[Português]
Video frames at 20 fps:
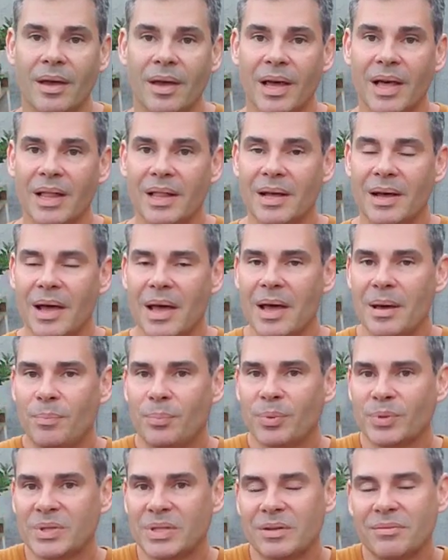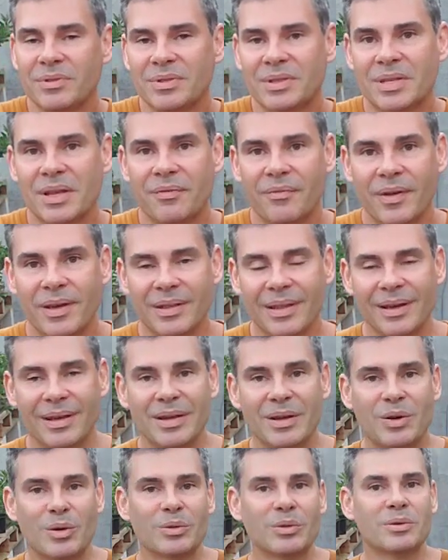ela é possível de ser feita
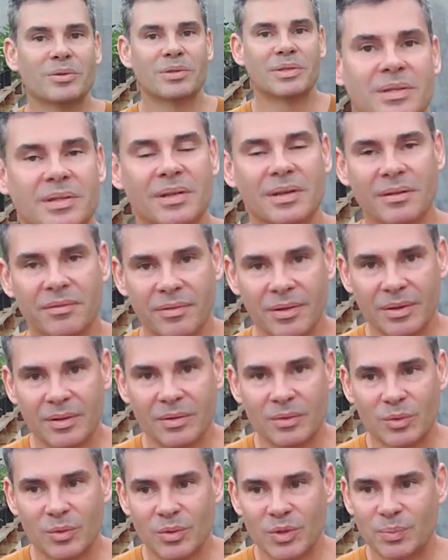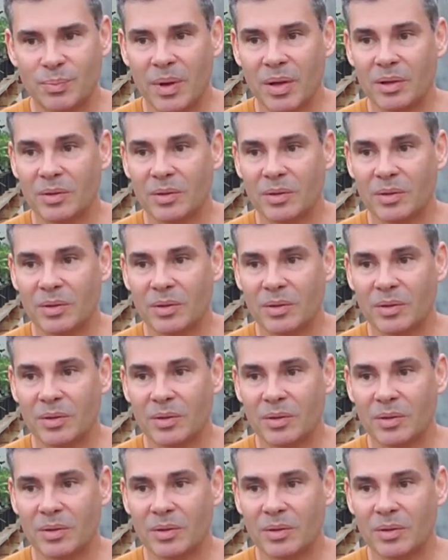inclusive nos,